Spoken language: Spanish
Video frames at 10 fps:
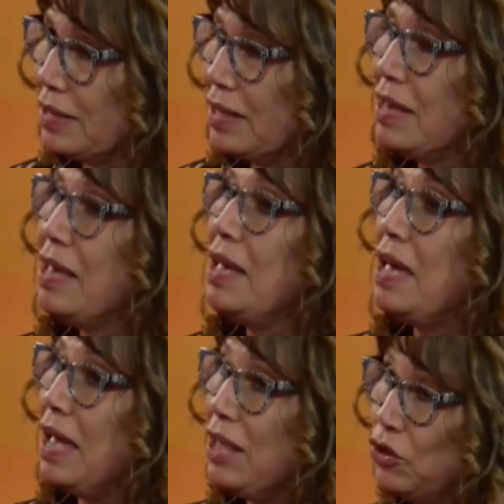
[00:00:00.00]
Bien.
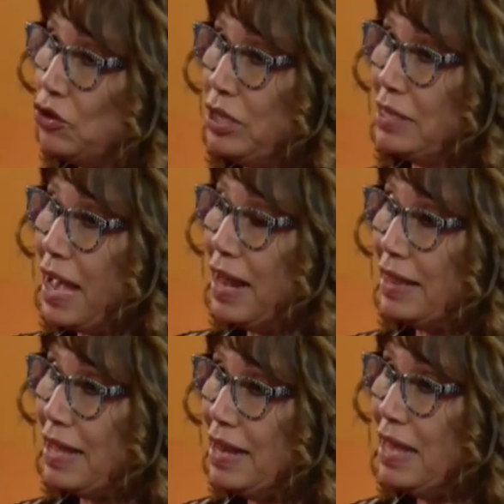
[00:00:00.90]
Entonces, al
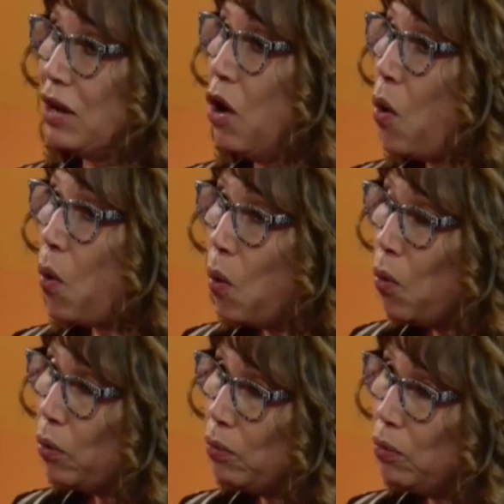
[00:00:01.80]
tener
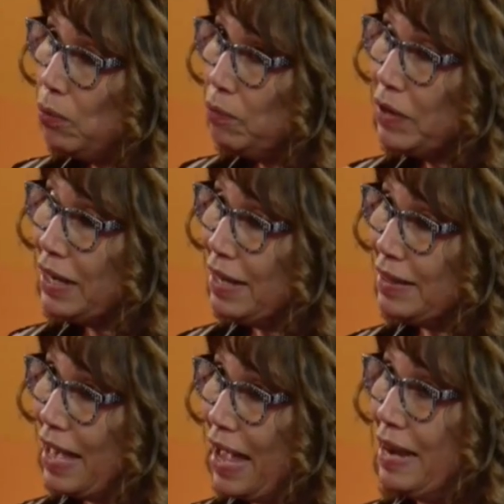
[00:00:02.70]
un, un
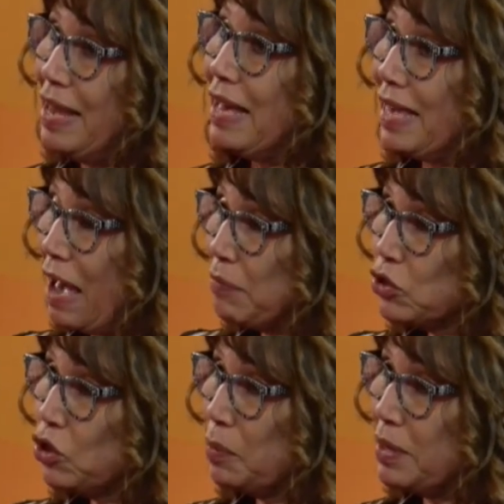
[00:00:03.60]
cristal que
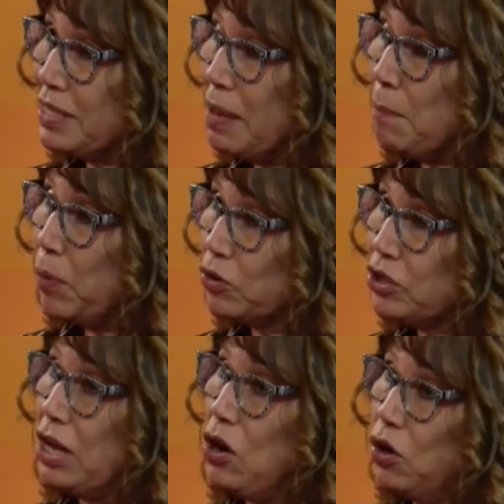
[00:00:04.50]
absorbe
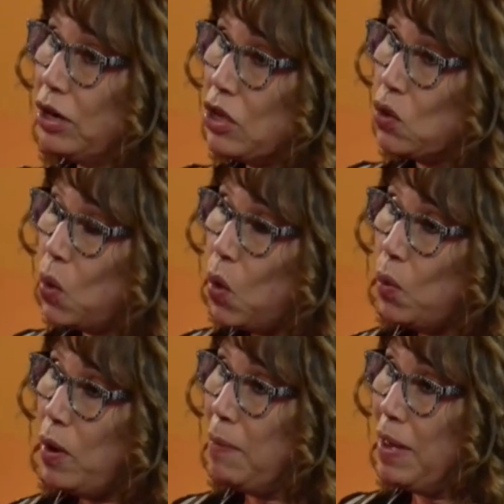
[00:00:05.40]
100% los rayos
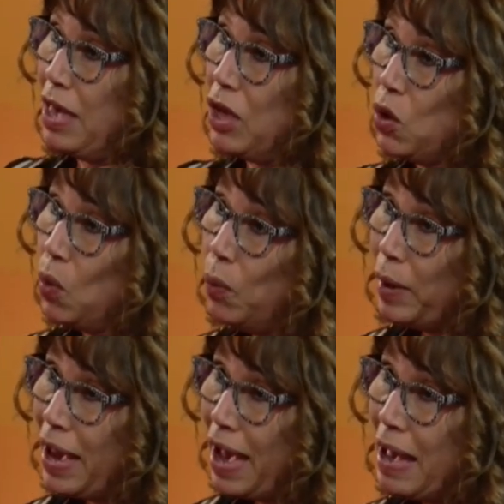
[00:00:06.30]
UVB y
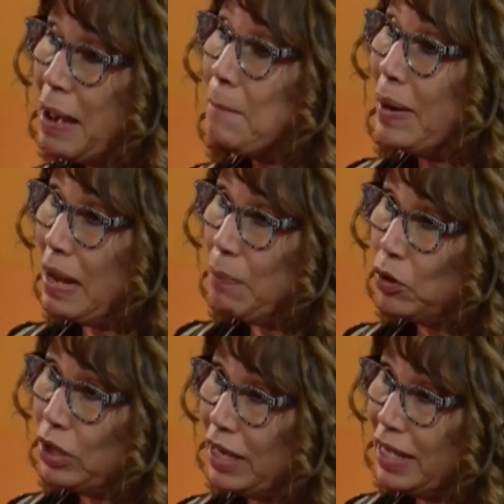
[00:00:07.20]
UVA para
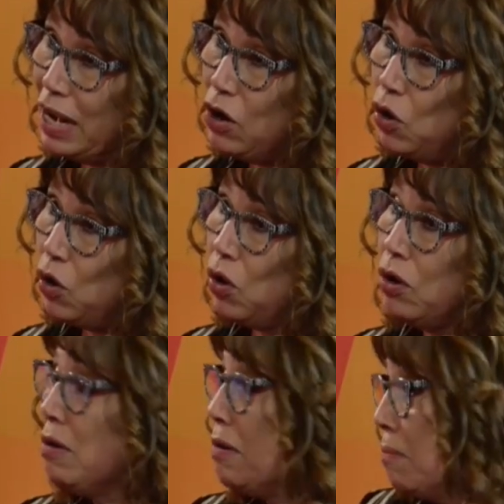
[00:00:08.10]
proteger al
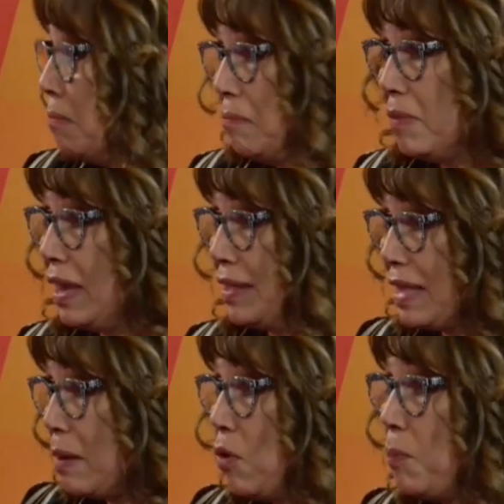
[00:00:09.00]
ojo,
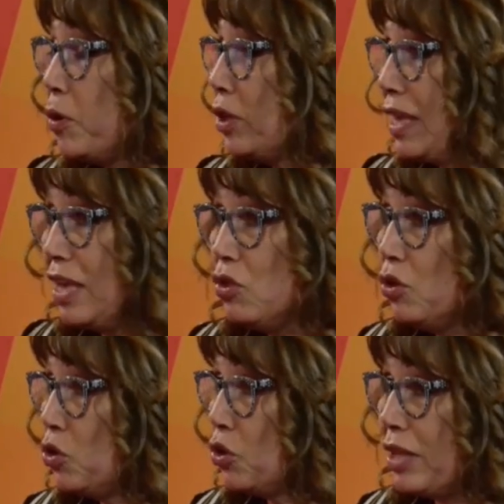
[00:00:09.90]
estamos
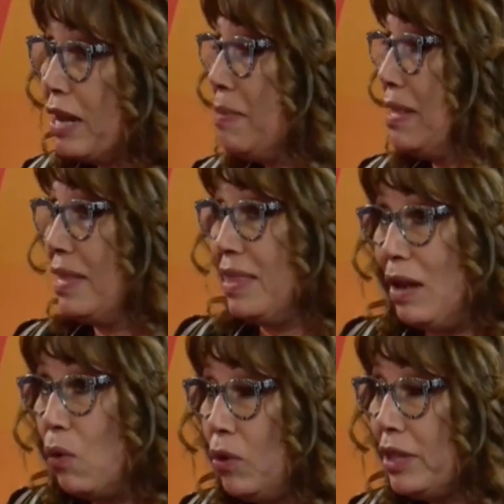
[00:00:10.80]
protegiendo totalmente
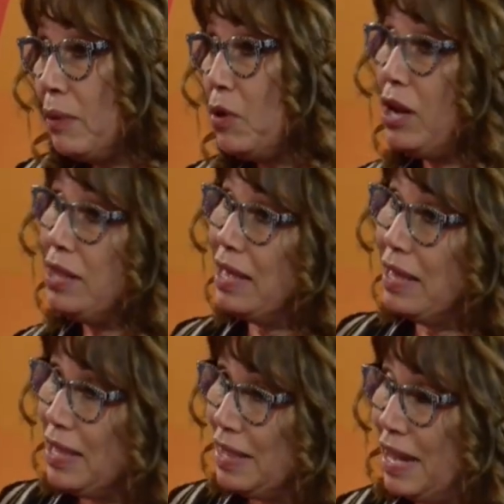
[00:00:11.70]
del
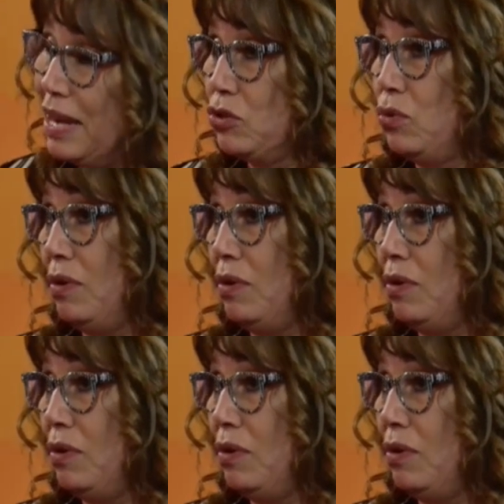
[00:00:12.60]
ultravioleta y del azul.